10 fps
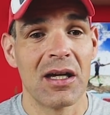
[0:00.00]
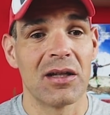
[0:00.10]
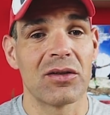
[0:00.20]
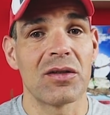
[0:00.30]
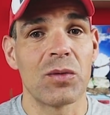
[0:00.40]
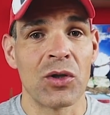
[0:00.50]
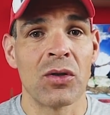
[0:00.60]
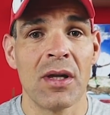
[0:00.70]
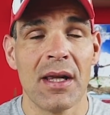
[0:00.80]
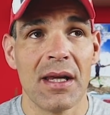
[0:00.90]
Entonces,
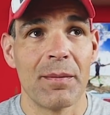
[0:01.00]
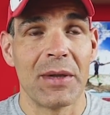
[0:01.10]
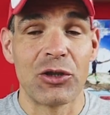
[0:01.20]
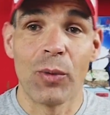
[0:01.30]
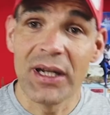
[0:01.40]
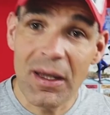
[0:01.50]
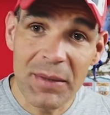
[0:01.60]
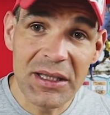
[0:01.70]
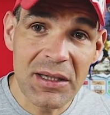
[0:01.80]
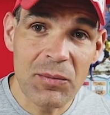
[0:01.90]
bueno, me tomaría
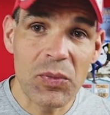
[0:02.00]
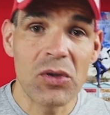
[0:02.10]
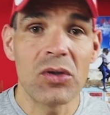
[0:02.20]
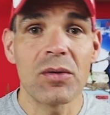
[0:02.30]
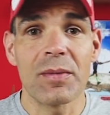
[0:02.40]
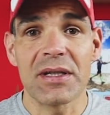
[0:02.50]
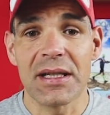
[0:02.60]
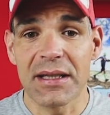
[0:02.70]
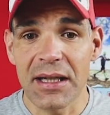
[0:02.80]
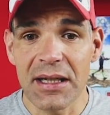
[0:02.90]
mi tiempo, me
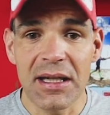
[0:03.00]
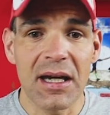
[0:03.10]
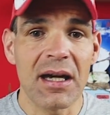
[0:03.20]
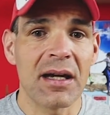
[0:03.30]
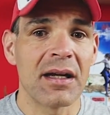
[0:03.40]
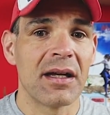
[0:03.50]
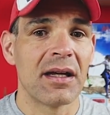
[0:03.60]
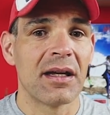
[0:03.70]
sentaría,